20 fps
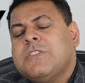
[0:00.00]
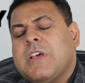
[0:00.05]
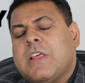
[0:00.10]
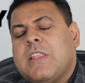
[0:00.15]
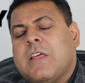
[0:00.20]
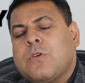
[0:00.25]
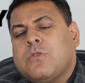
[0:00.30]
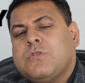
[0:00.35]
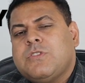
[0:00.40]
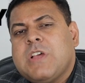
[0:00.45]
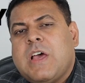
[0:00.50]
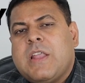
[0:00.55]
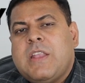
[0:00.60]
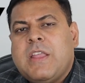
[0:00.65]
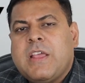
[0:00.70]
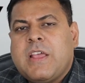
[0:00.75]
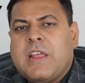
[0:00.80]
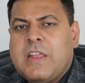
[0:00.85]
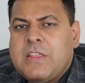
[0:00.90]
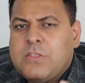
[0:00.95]
ज्यादा कुछ
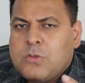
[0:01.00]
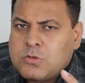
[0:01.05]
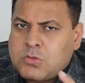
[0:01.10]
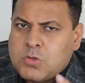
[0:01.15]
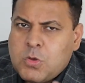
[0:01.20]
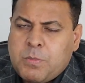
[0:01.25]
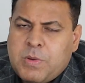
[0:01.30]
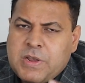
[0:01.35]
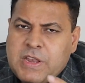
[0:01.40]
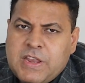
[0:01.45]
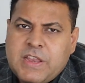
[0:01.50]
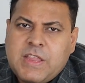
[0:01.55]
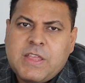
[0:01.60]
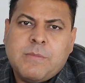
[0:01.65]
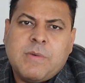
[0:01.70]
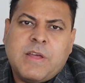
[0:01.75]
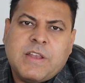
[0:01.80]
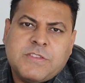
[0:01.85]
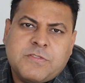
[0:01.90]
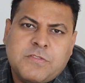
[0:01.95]
जानने के लिए दोस्तों बने रहिए
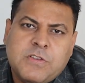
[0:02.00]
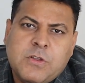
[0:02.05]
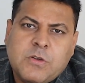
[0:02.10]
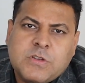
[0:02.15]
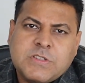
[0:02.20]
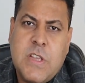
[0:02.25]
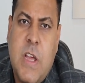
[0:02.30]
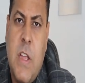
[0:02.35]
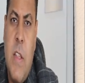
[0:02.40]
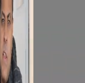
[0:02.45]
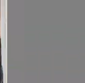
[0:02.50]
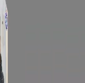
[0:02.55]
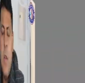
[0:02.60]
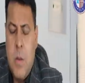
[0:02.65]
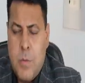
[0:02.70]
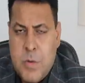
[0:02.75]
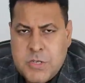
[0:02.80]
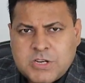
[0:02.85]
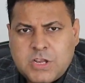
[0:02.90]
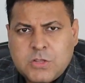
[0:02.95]
हमारे इस वीडियो के
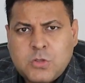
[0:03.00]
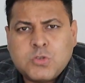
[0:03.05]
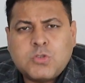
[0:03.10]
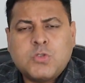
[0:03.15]
साथ नमस्कार